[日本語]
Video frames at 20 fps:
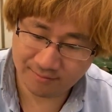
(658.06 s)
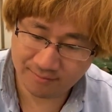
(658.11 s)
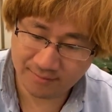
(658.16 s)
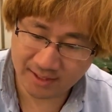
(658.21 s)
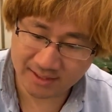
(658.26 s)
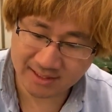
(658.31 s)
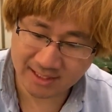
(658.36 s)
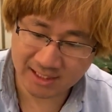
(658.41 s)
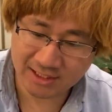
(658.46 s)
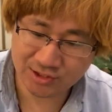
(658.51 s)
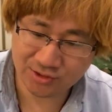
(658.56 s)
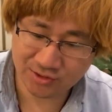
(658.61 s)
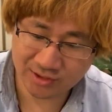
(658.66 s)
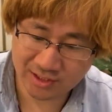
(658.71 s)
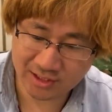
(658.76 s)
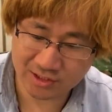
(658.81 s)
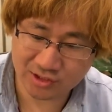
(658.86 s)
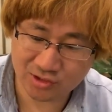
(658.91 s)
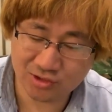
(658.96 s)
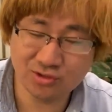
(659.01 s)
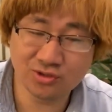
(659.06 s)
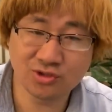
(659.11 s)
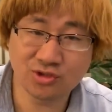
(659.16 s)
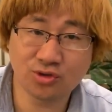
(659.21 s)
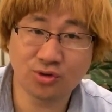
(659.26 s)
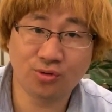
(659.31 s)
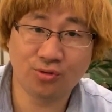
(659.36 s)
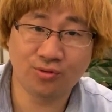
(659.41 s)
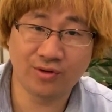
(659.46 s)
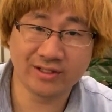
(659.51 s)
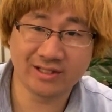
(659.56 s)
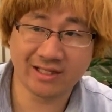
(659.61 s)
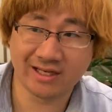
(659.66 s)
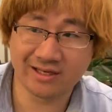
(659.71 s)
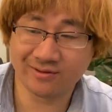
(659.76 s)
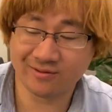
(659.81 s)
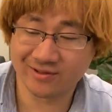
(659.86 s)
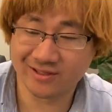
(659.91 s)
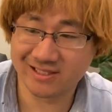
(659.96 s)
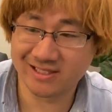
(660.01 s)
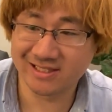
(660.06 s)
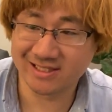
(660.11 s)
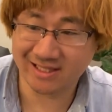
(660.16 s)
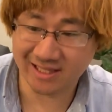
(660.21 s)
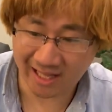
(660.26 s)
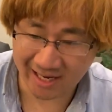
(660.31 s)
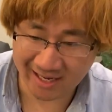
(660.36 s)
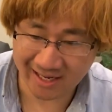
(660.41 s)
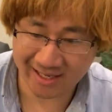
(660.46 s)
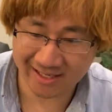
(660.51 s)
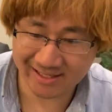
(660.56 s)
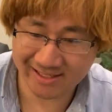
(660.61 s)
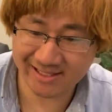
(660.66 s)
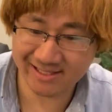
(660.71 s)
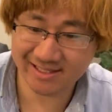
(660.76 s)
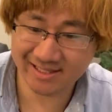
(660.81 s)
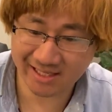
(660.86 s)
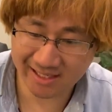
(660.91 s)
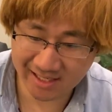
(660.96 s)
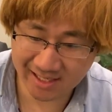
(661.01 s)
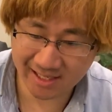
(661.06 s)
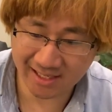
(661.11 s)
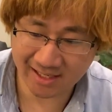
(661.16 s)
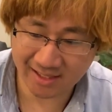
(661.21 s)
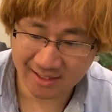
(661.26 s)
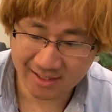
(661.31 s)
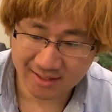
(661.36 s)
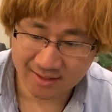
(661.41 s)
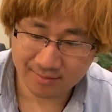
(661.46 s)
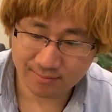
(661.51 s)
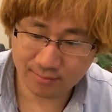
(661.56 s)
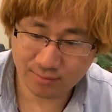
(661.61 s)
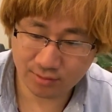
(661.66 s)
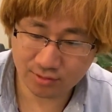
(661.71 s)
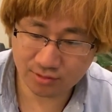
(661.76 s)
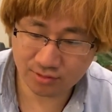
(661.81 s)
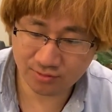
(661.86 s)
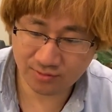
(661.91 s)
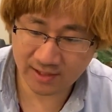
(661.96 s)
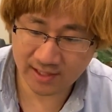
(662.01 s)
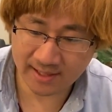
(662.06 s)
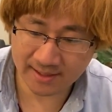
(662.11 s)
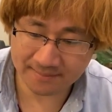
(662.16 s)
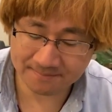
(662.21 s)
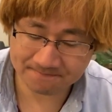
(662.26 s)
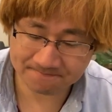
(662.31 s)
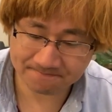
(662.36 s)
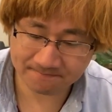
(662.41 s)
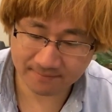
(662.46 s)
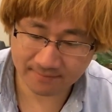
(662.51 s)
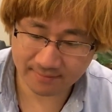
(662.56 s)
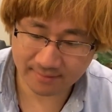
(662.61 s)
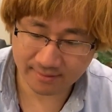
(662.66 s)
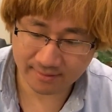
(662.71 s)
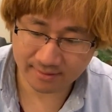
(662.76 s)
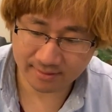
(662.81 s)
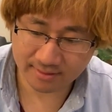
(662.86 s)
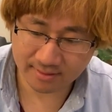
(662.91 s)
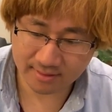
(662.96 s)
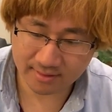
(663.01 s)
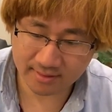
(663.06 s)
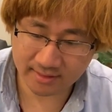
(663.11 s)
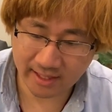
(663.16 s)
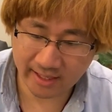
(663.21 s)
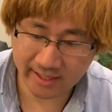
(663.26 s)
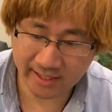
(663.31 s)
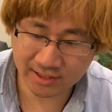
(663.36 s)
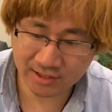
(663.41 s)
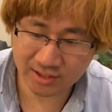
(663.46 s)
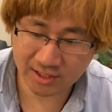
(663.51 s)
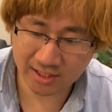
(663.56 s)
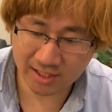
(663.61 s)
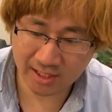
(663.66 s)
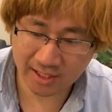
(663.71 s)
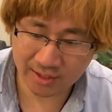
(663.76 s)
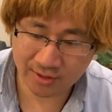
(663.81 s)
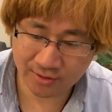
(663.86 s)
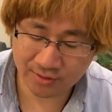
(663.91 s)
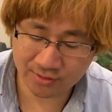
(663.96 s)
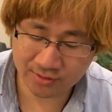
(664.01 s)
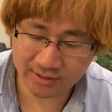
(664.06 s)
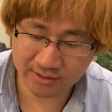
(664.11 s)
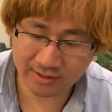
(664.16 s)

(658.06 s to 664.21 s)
まあ最初に通常大当たりを引いたら引いたら僕はあの